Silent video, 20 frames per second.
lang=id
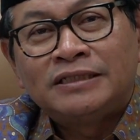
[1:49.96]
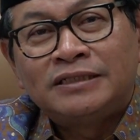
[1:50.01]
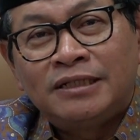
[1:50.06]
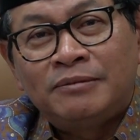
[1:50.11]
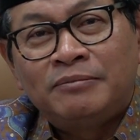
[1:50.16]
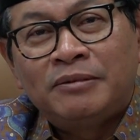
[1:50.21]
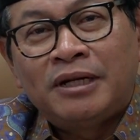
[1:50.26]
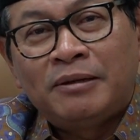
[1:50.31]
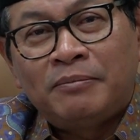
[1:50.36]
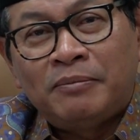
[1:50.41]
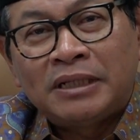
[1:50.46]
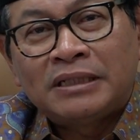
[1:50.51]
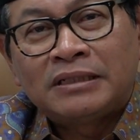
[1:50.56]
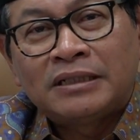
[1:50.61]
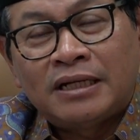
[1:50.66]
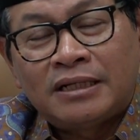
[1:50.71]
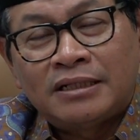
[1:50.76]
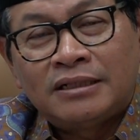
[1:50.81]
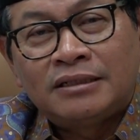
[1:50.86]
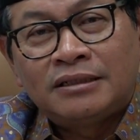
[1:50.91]
kecil
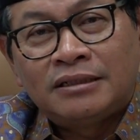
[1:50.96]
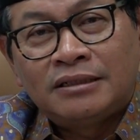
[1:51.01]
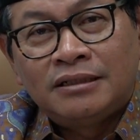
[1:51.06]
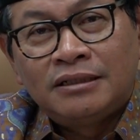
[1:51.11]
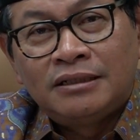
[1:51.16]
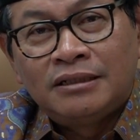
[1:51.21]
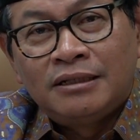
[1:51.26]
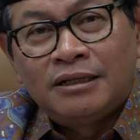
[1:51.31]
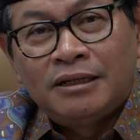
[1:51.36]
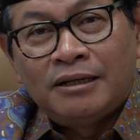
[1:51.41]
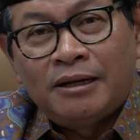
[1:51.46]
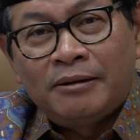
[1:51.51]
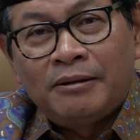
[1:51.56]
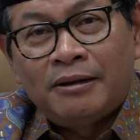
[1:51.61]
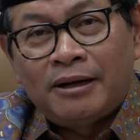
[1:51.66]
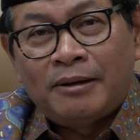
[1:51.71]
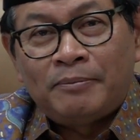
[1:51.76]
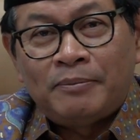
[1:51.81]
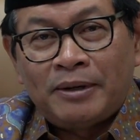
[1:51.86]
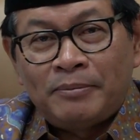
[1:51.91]
mendapatkan
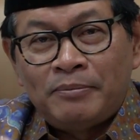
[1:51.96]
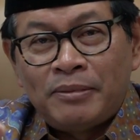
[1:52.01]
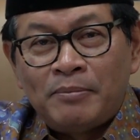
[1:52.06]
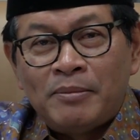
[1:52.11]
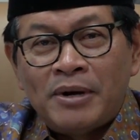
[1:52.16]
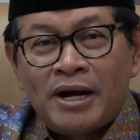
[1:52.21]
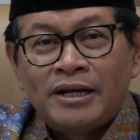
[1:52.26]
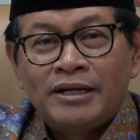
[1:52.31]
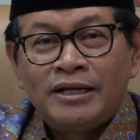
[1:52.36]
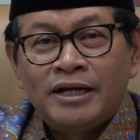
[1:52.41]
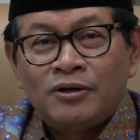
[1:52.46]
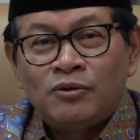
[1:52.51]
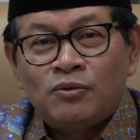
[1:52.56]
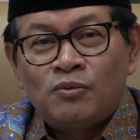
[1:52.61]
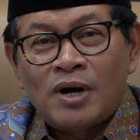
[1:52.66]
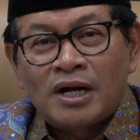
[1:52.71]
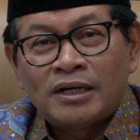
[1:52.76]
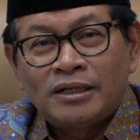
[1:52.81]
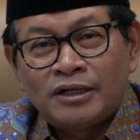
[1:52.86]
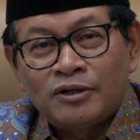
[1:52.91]
apa pembagian
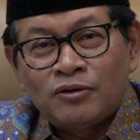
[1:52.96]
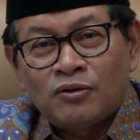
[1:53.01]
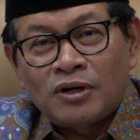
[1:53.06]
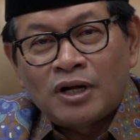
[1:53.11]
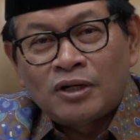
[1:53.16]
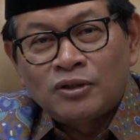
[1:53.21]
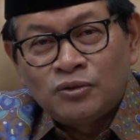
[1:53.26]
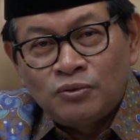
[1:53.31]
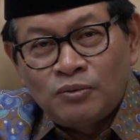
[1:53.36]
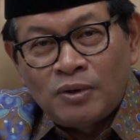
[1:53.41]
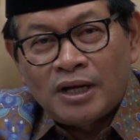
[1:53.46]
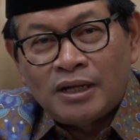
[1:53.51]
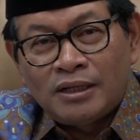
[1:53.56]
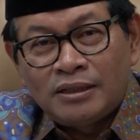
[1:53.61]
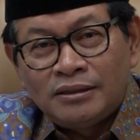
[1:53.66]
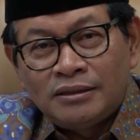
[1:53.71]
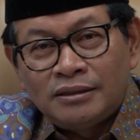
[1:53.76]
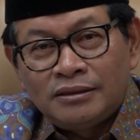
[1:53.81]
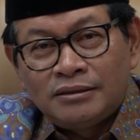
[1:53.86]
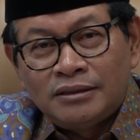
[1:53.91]
uang dari orang
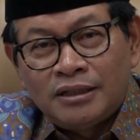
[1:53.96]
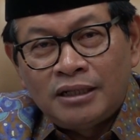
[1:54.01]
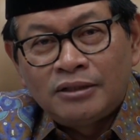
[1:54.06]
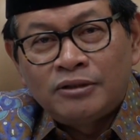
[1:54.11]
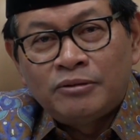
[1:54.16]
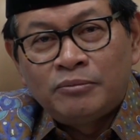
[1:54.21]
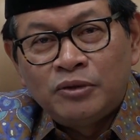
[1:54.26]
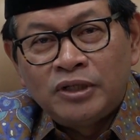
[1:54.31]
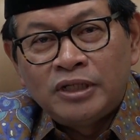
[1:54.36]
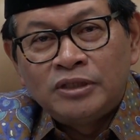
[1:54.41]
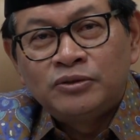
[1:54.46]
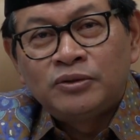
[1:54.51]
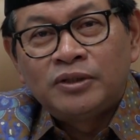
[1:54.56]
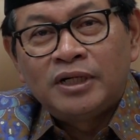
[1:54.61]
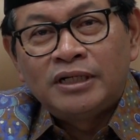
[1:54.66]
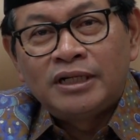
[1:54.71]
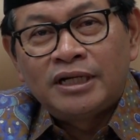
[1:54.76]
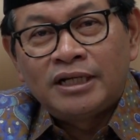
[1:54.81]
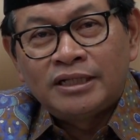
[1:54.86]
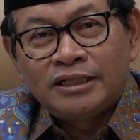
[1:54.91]
tua dan kemudian
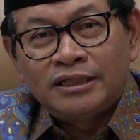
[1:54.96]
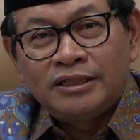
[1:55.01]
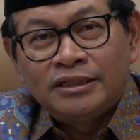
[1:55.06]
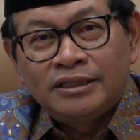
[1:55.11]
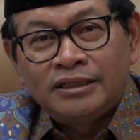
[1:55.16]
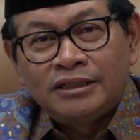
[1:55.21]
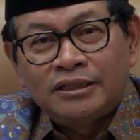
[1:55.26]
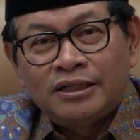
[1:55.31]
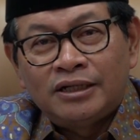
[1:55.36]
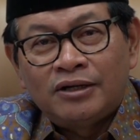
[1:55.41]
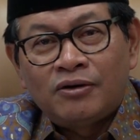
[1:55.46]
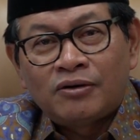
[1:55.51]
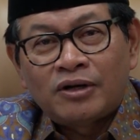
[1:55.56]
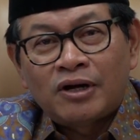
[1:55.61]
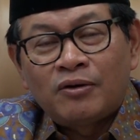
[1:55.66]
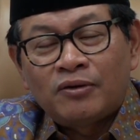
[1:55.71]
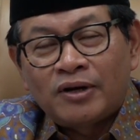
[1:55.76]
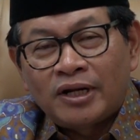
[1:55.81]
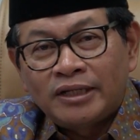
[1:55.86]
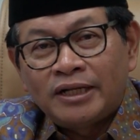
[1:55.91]
juga dari eh,
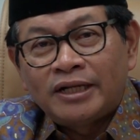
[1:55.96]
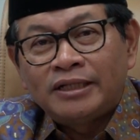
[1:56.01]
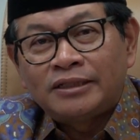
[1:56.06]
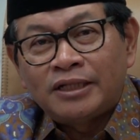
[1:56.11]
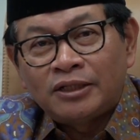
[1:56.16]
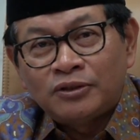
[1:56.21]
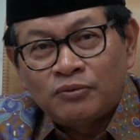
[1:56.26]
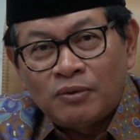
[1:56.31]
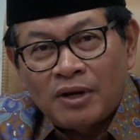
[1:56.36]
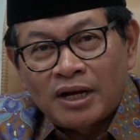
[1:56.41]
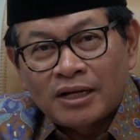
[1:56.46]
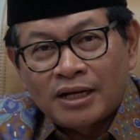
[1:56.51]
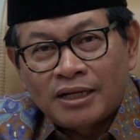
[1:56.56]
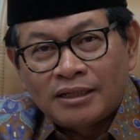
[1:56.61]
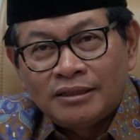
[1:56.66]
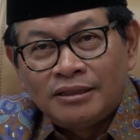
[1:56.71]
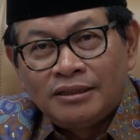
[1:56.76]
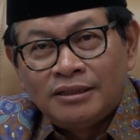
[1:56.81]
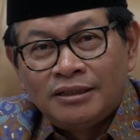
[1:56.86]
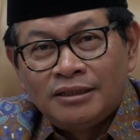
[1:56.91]
orang-orang uh, yang kita
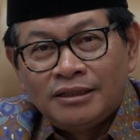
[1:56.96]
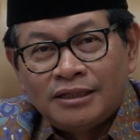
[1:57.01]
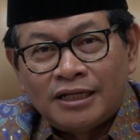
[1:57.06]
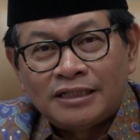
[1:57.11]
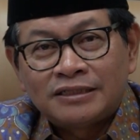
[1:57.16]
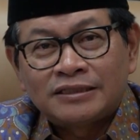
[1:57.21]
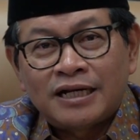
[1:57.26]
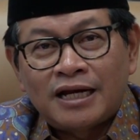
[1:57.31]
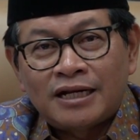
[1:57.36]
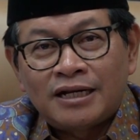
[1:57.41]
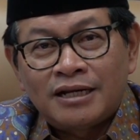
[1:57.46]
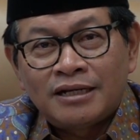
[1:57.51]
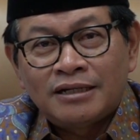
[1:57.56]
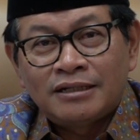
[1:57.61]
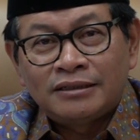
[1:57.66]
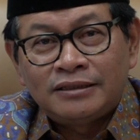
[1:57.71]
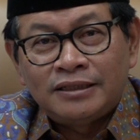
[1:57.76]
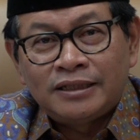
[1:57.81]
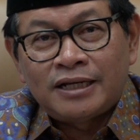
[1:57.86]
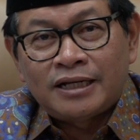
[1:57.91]
tuakan. Nah sekarang
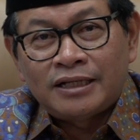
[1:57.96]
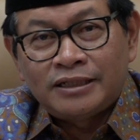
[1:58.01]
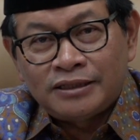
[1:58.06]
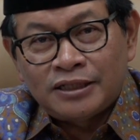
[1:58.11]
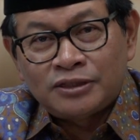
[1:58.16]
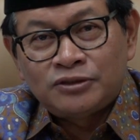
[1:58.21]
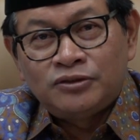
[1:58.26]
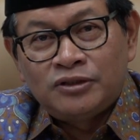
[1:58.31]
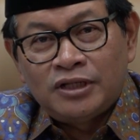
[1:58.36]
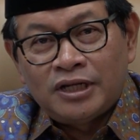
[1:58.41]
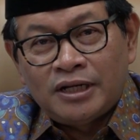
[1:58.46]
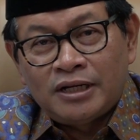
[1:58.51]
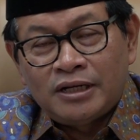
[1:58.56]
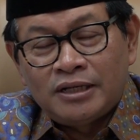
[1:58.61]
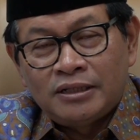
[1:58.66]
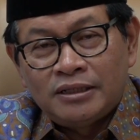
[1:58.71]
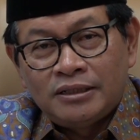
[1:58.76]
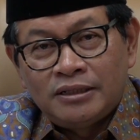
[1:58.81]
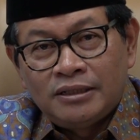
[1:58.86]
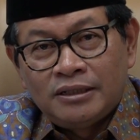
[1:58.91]
ketika kita sudah
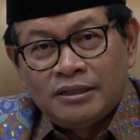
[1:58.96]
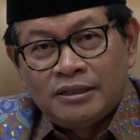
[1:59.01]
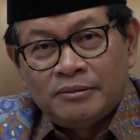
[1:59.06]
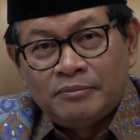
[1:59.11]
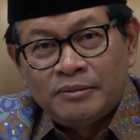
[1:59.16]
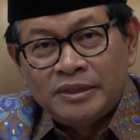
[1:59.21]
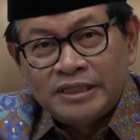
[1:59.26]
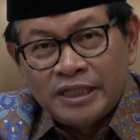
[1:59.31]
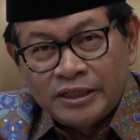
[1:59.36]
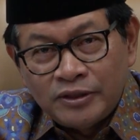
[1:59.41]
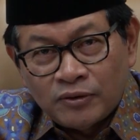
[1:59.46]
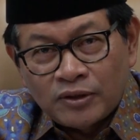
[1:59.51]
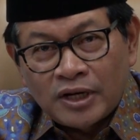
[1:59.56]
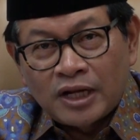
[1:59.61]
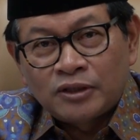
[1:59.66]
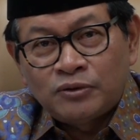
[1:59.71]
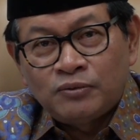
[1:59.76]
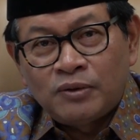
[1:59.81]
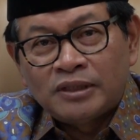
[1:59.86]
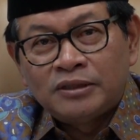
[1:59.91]
menjadi
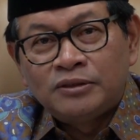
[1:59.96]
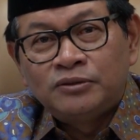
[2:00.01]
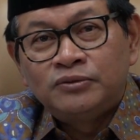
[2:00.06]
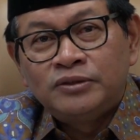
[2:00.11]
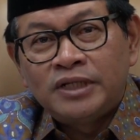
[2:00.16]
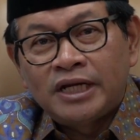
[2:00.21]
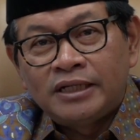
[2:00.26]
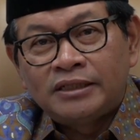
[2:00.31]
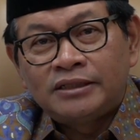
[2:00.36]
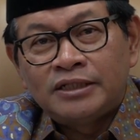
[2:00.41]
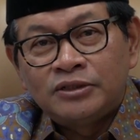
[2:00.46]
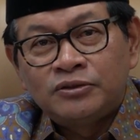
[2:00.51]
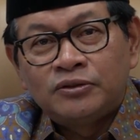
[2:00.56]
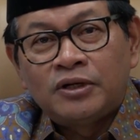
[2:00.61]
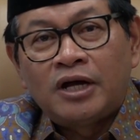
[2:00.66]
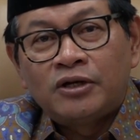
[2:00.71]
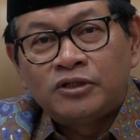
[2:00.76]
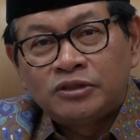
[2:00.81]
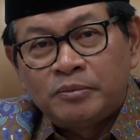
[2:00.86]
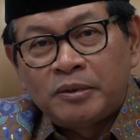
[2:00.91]
orang tua tentunya kita
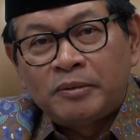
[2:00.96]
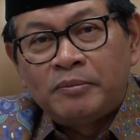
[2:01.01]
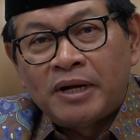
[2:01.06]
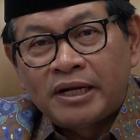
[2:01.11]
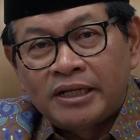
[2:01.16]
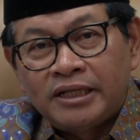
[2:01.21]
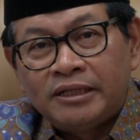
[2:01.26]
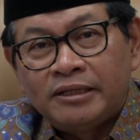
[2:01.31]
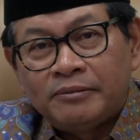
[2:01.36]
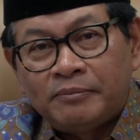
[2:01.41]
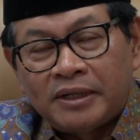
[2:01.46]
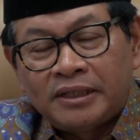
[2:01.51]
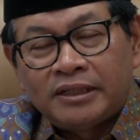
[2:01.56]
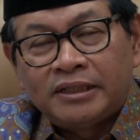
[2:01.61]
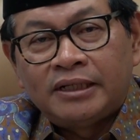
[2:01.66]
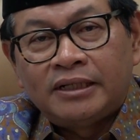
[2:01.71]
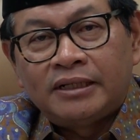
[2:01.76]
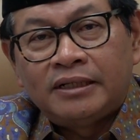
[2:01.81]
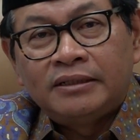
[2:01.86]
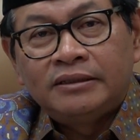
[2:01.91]
juga harus berbagi
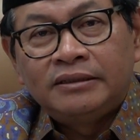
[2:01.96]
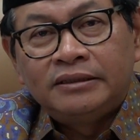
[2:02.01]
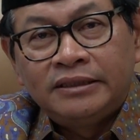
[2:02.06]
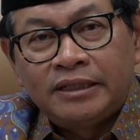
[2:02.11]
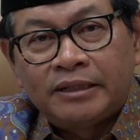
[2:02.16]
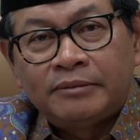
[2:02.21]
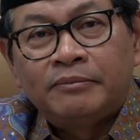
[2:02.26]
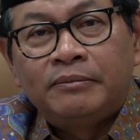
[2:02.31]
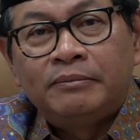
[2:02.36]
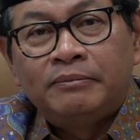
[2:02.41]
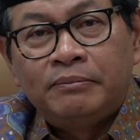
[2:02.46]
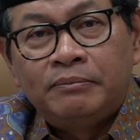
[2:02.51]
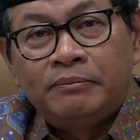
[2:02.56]
kepada yang